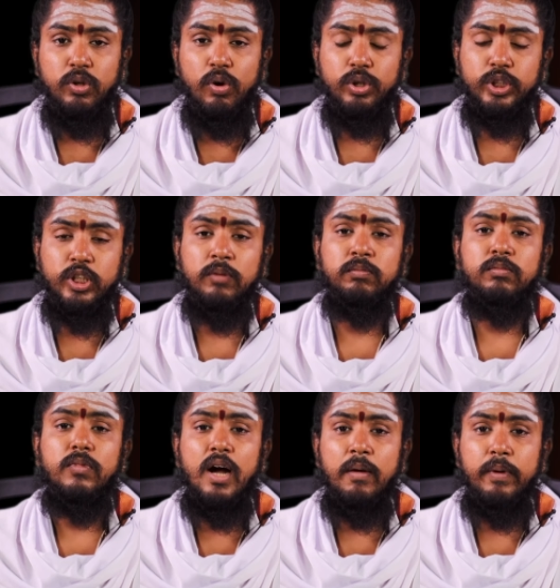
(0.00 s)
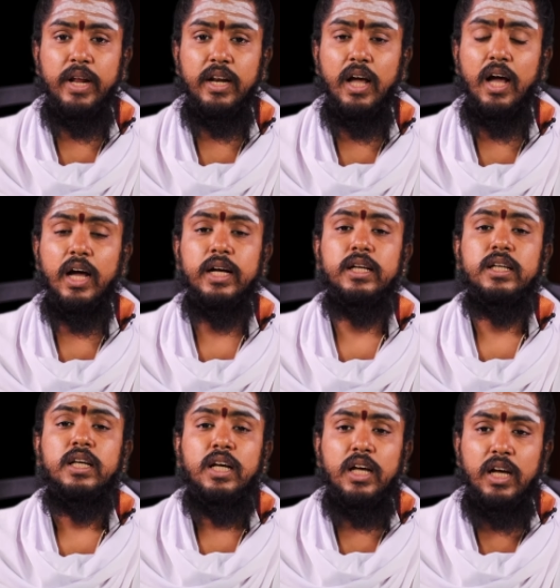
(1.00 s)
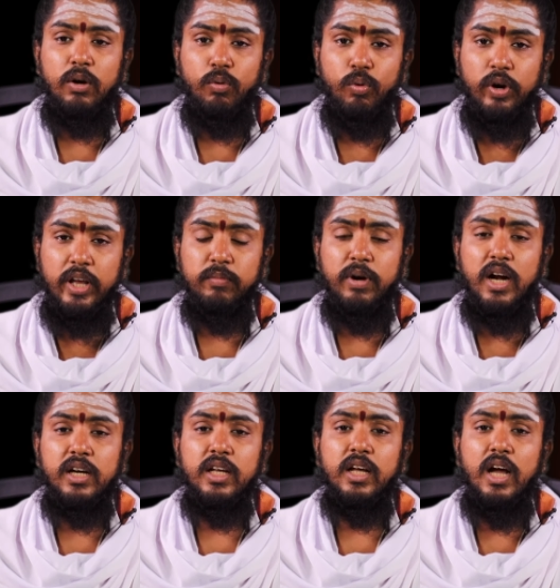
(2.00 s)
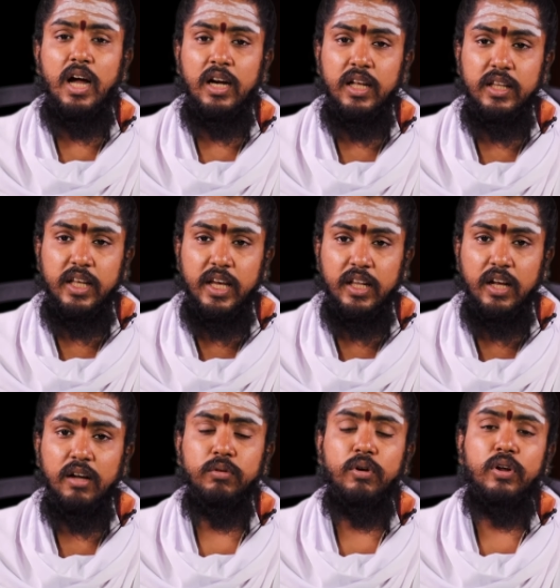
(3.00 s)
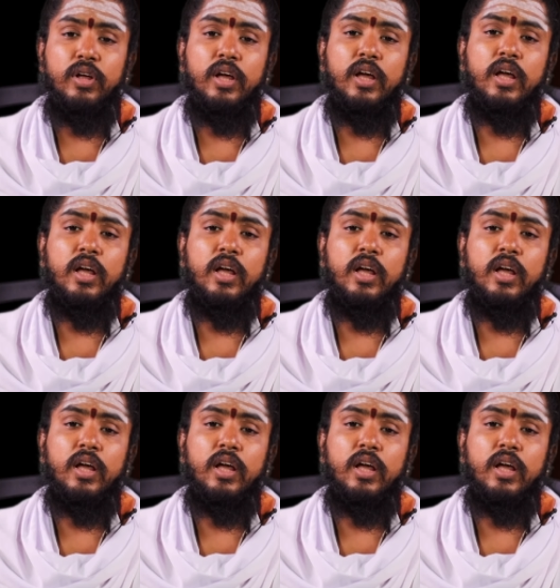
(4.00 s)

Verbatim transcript: தோஷம் அப்படின்னா குறைபாடு அல்லது ஏதாவது ஒரு